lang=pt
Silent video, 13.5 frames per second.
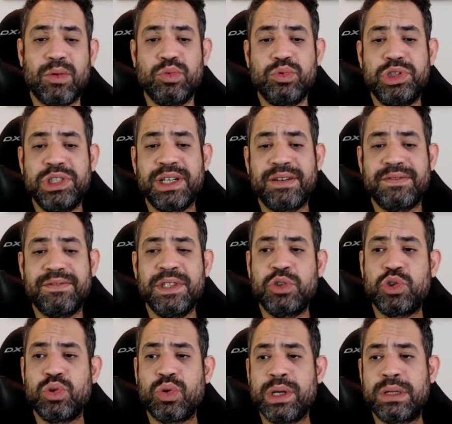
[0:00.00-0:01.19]
o dia
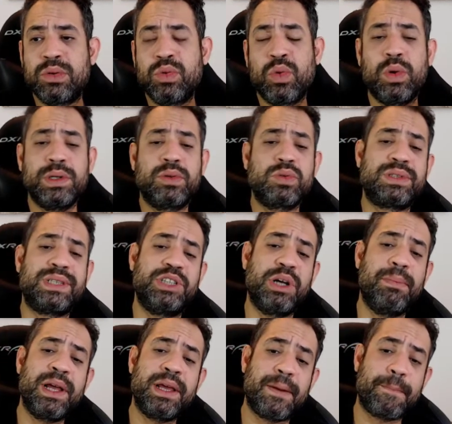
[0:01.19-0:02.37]
28 do 8, ou seja,
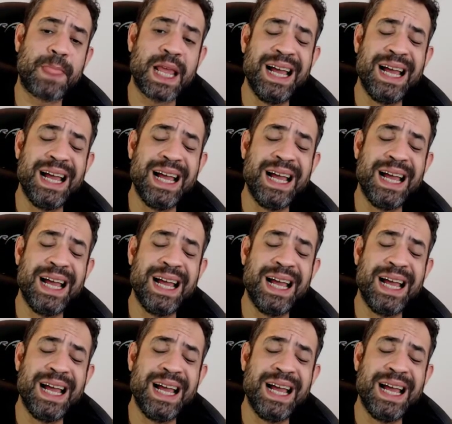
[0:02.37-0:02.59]
amanhã.